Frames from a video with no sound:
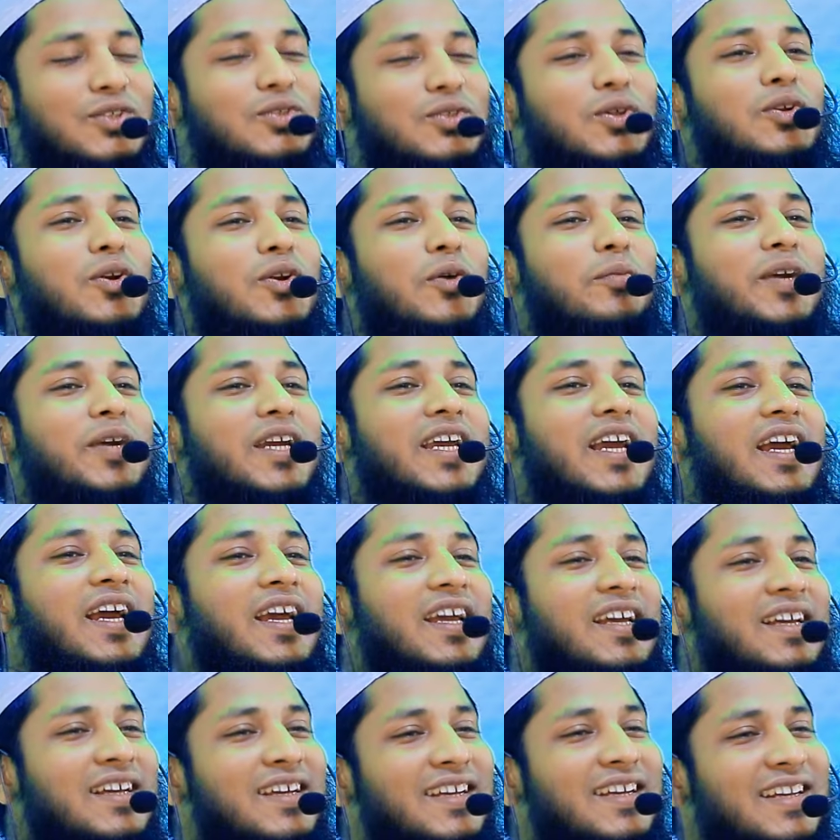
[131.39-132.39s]
তো নবীকে
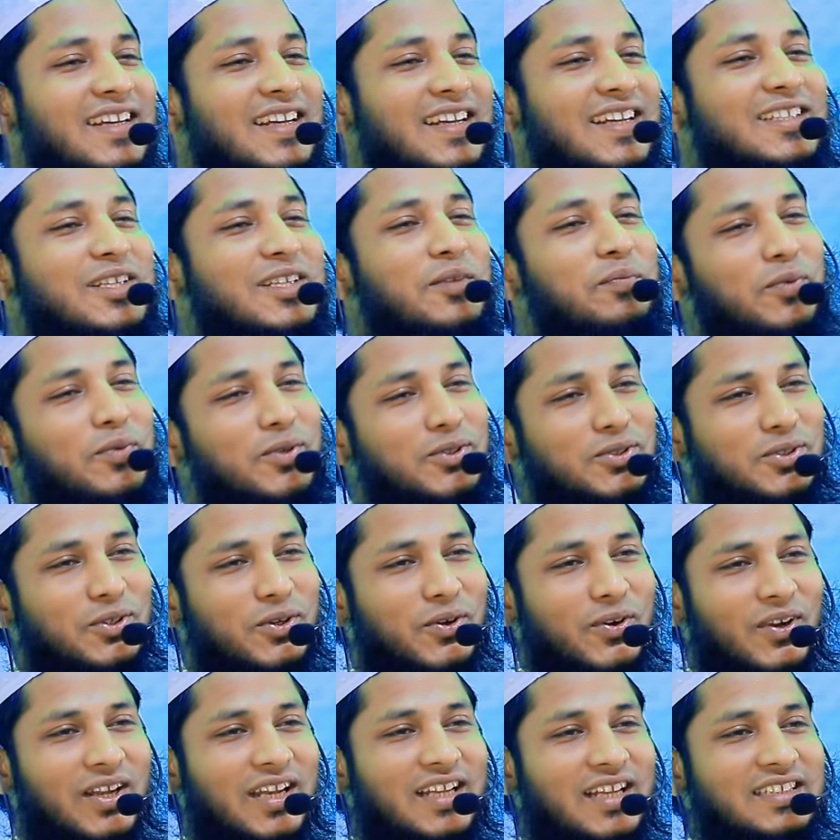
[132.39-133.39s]
এসে প্রশ্ন
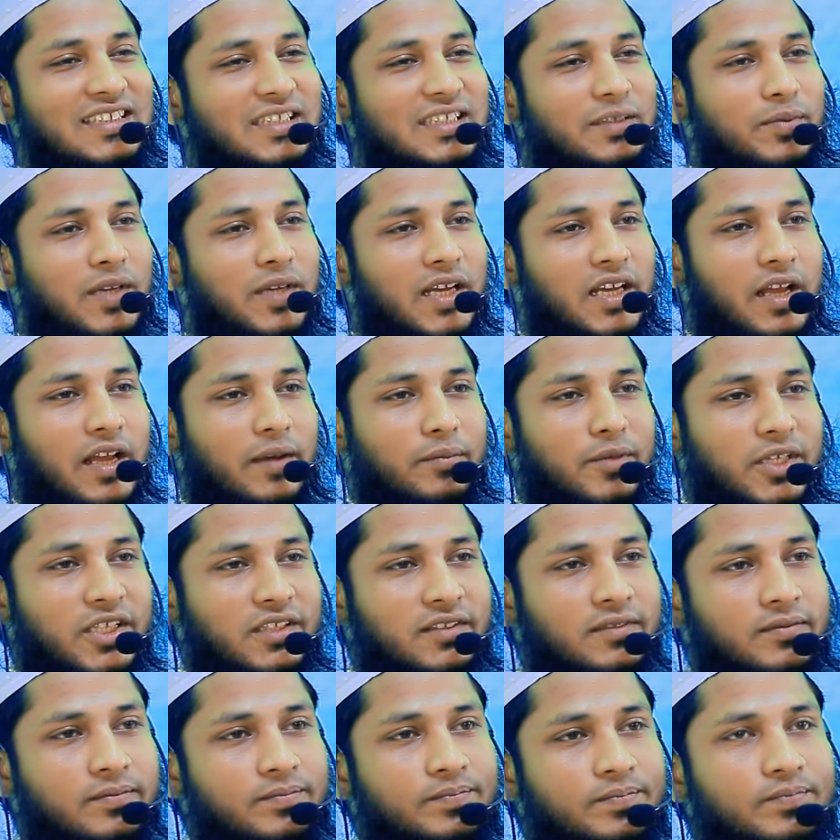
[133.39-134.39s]
করলেন জিব্রাইল আমিন